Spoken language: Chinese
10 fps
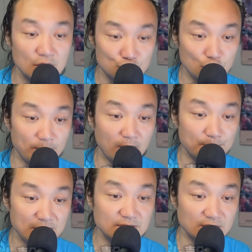确保
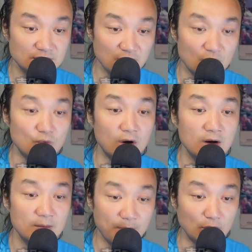鞭刑效果
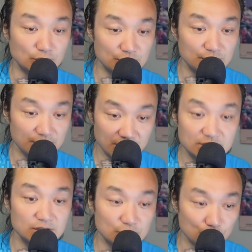保持一
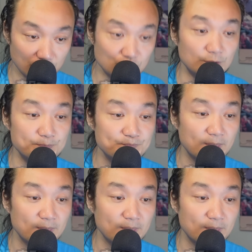致水准。